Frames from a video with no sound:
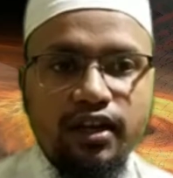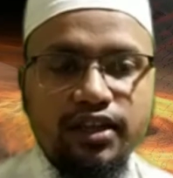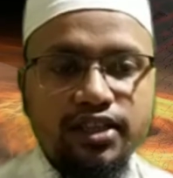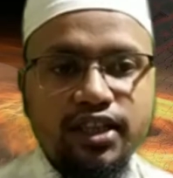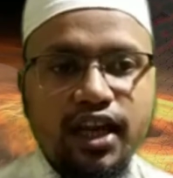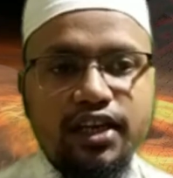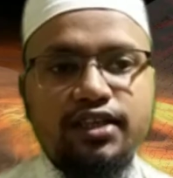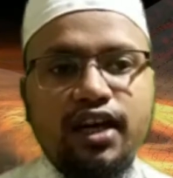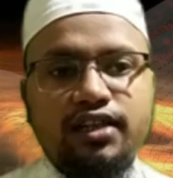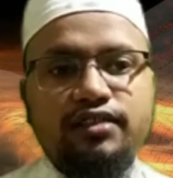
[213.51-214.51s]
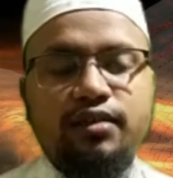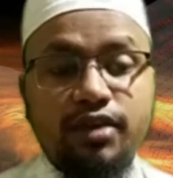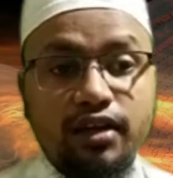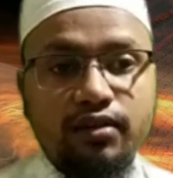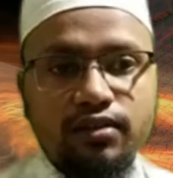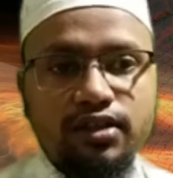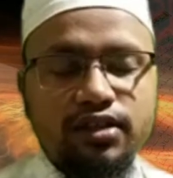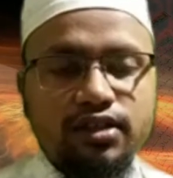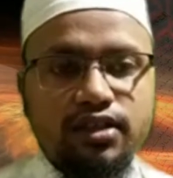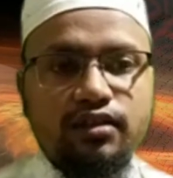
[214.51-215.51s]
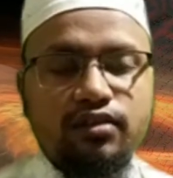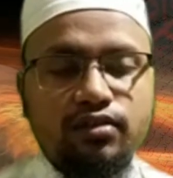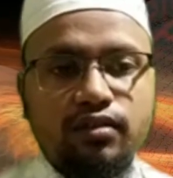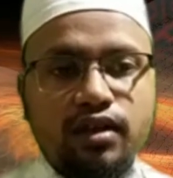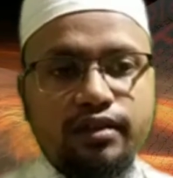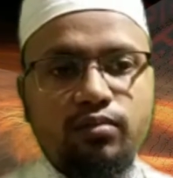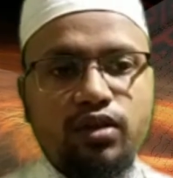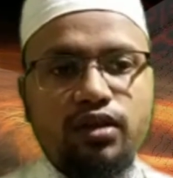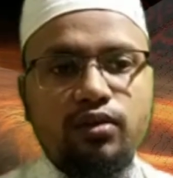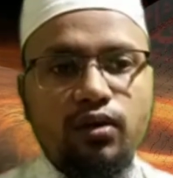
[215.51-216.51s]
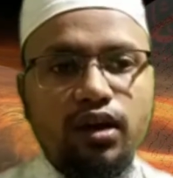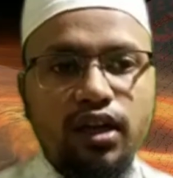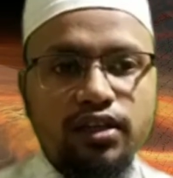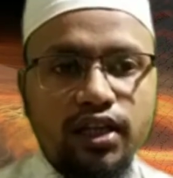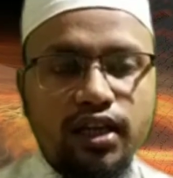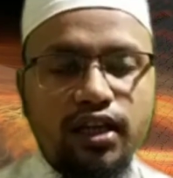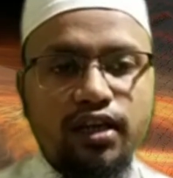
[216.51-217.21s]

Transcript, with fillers: নিজেই আরেকটা হাদিসে ব্যাখ্যা করে দিয়েছেন রসল্লাহ আসলাম বলেন ওহিল্লাত লানাল